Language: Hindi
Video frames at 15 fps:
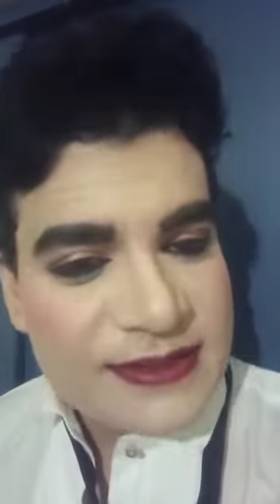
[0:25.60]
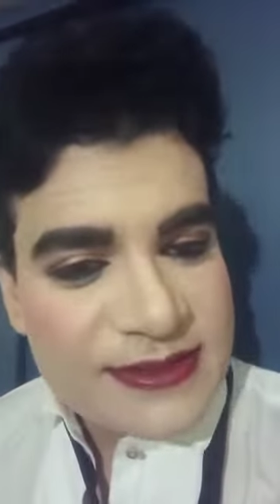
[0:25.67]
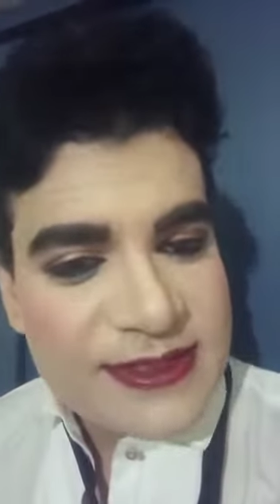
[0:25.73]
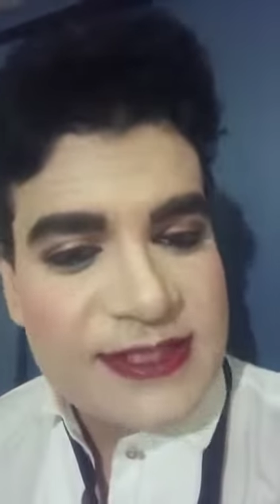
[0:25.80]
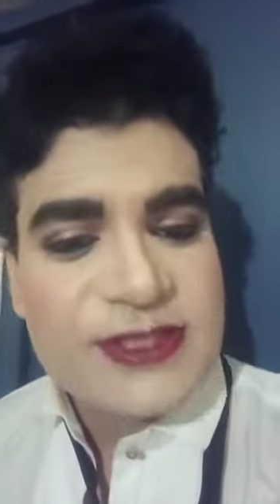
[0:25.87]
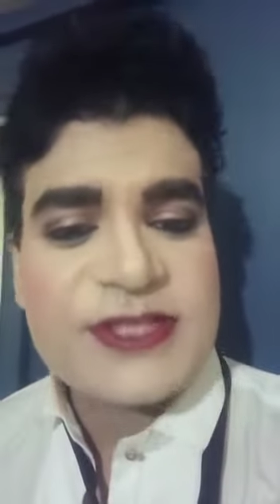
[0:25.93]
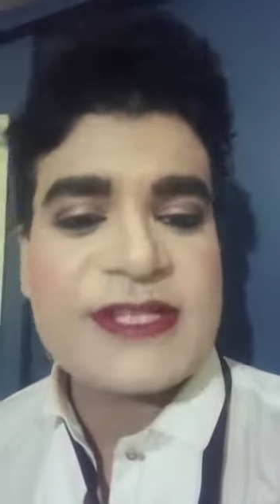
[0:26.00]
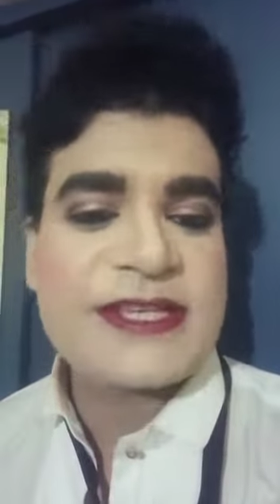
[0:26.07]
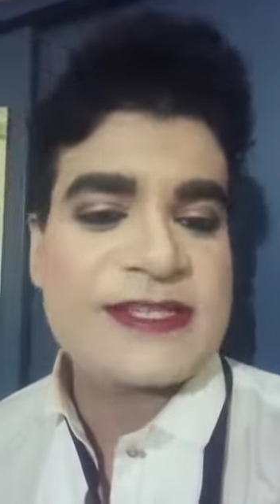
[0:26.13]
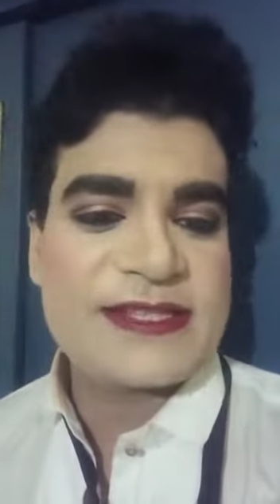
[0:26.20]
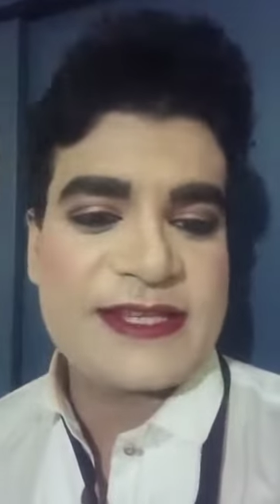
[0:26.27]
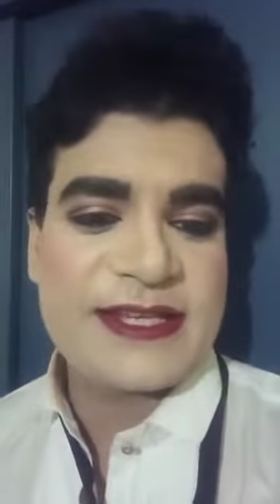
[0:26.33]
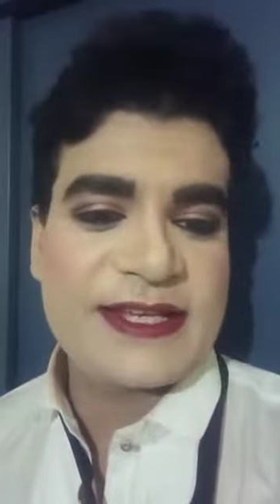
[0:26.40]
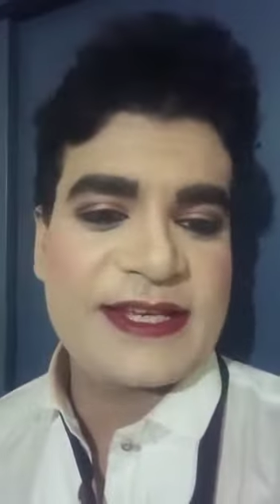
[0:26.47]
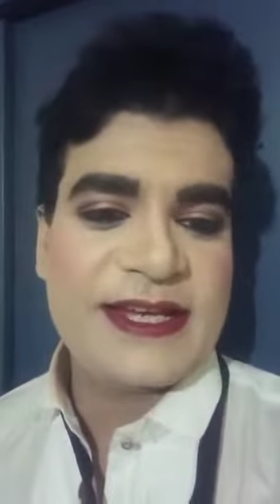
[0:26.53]
सच ही
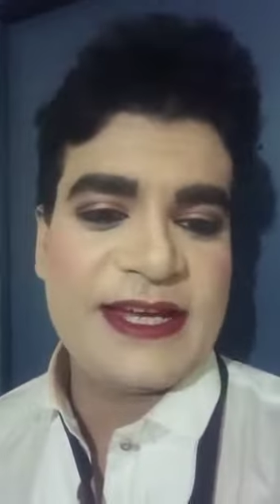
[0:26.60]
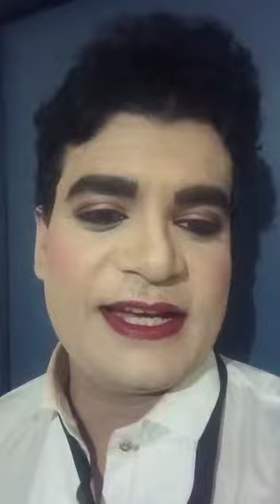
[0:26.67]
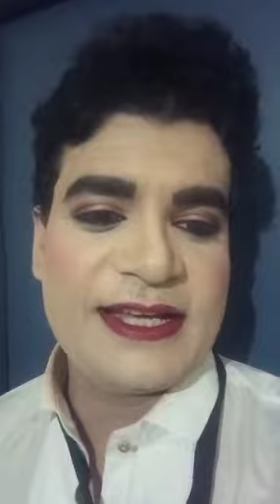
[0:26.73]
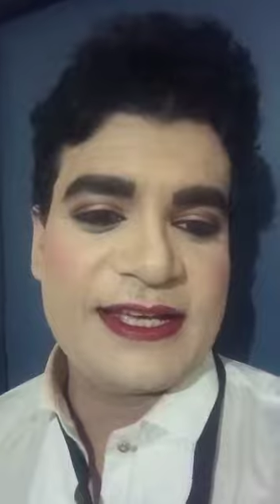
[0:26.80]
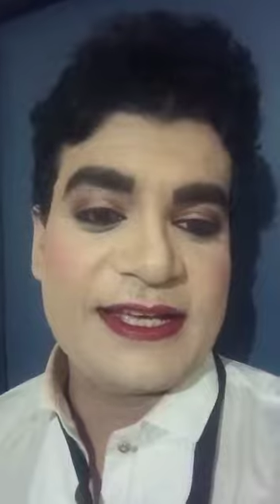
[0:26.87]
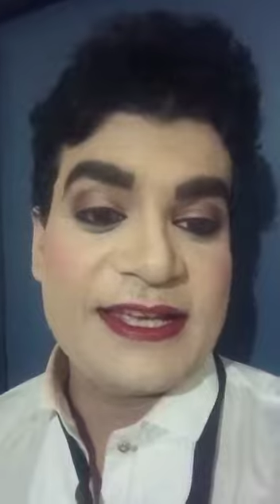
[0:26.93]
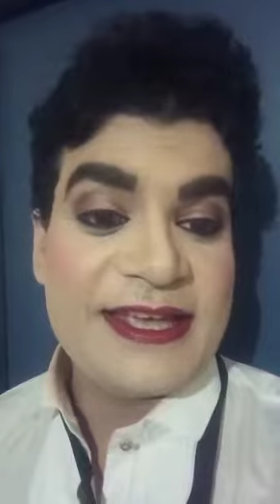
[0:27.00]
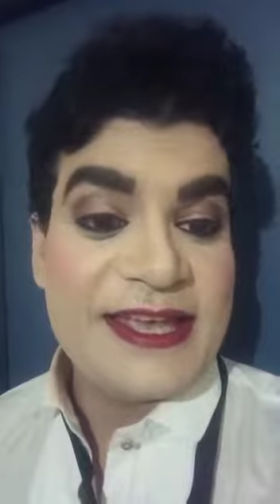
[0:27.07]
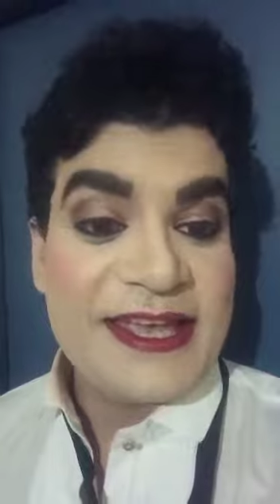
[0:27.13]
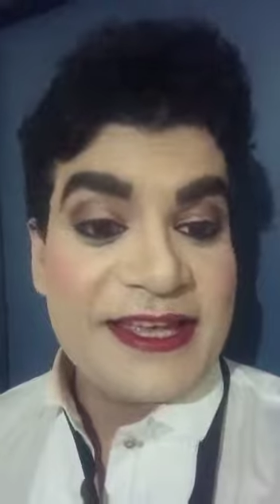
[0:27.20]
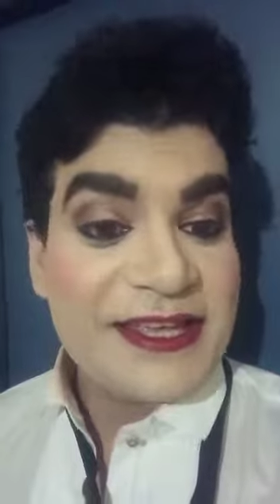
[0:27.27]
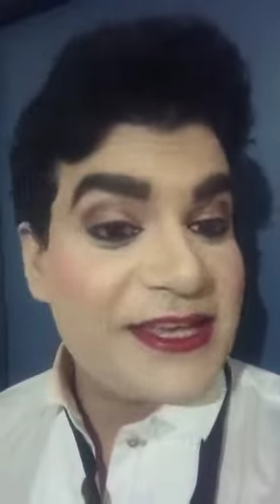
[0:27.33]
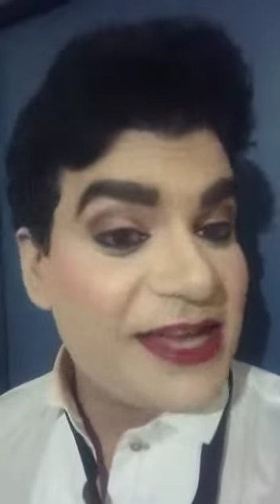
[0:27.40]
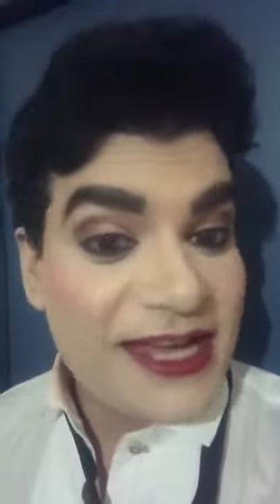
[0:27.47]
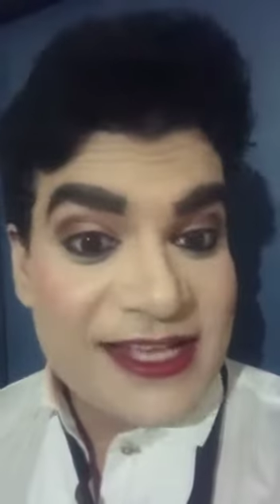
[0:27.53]
किसी ने कहा है
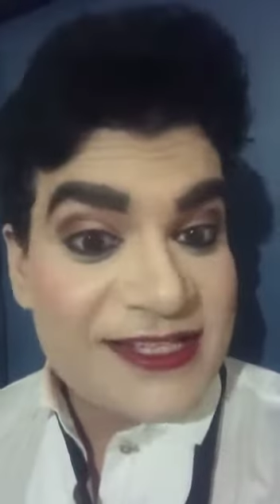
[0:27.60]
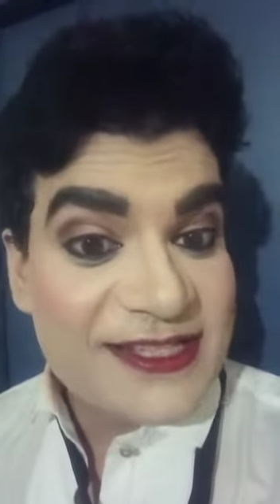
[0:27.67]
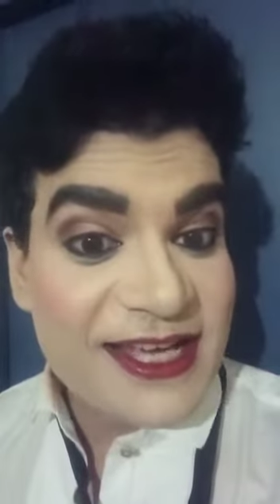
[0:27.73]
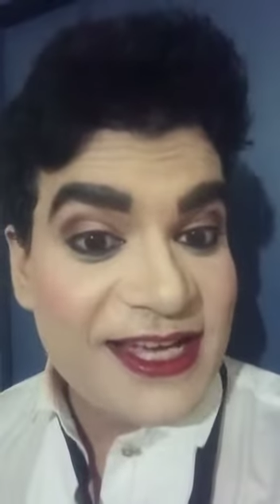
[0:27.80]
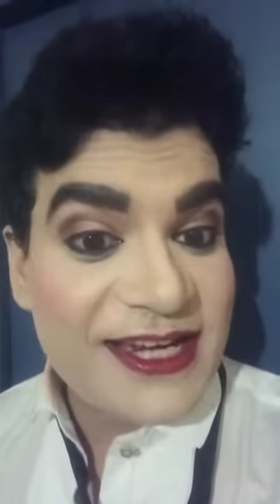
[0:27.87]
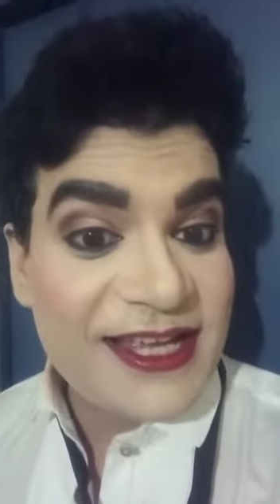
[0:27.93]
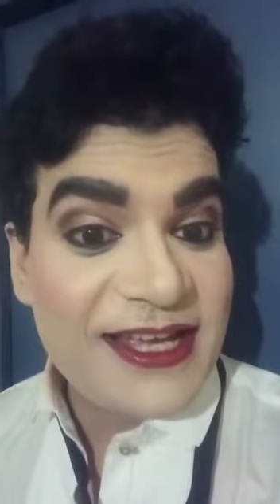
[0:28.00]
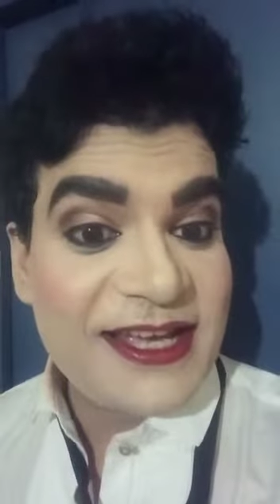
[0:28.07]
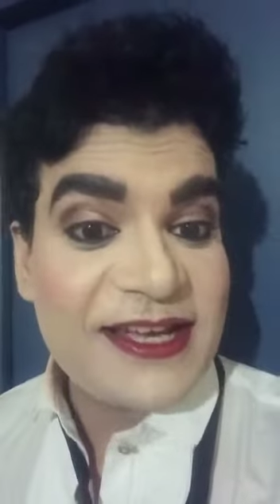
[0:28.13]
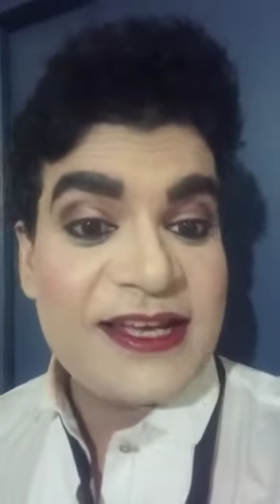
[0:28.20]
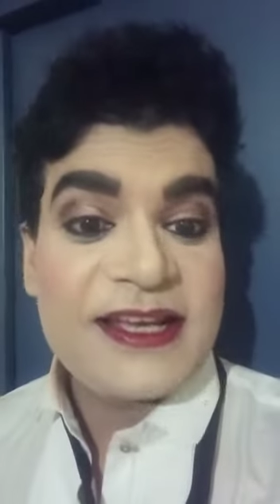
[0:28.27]
कि हंसाना